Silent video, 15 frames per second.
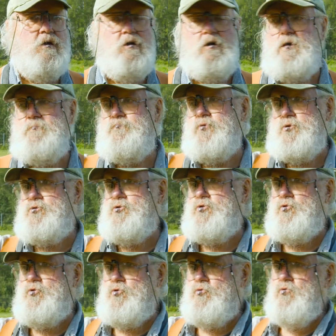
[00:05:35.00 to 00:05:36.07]
euh, pour
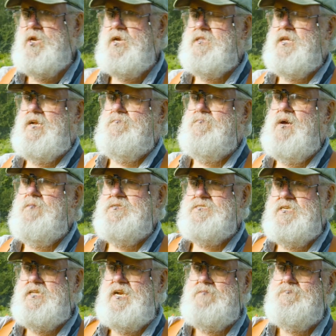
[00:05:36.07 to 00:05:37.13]
tous les traitements. Mais
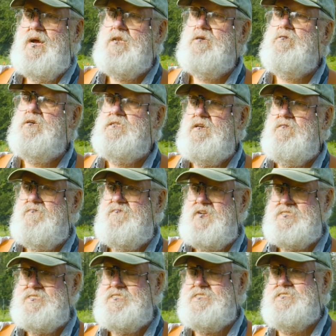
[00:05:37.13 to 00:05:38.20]
ces traitements-là ont été
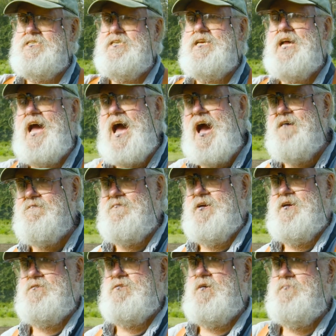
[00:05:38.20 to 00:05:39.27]
fertilisés
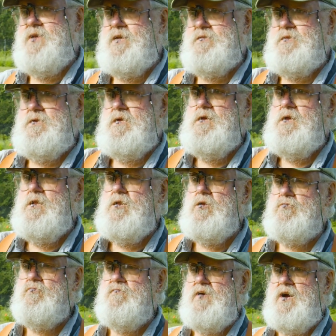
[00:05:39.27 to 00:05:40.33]
avant de mettre
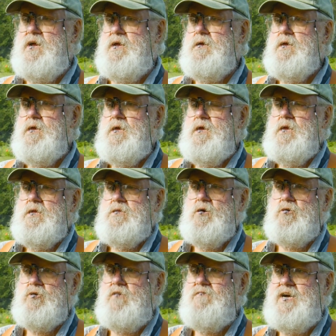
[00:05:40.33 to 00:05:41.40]
le couvert.
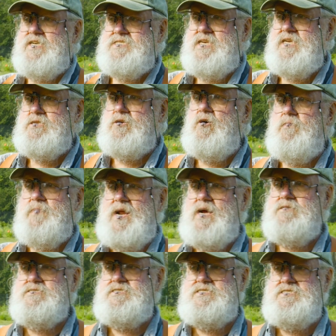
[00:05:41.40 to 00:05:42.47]
Donc, on va essayer de
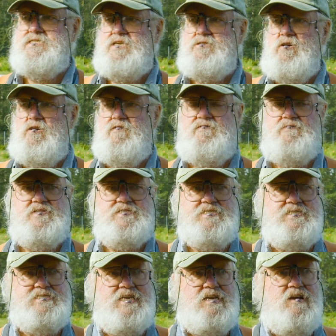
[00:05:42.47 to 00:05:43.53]
comprendre si c'est
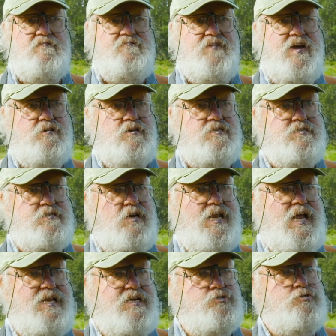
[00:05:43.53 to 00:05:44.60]
si le fait que, que,
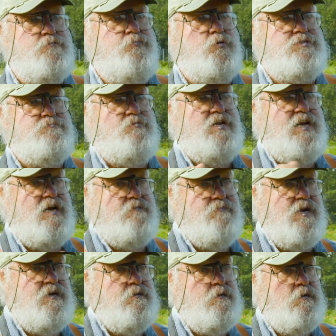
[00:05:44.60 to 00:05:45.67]
la laitue pousse plus
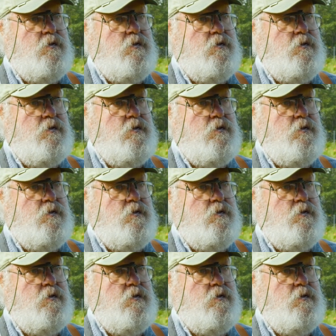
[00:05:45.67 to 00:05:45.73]
lentement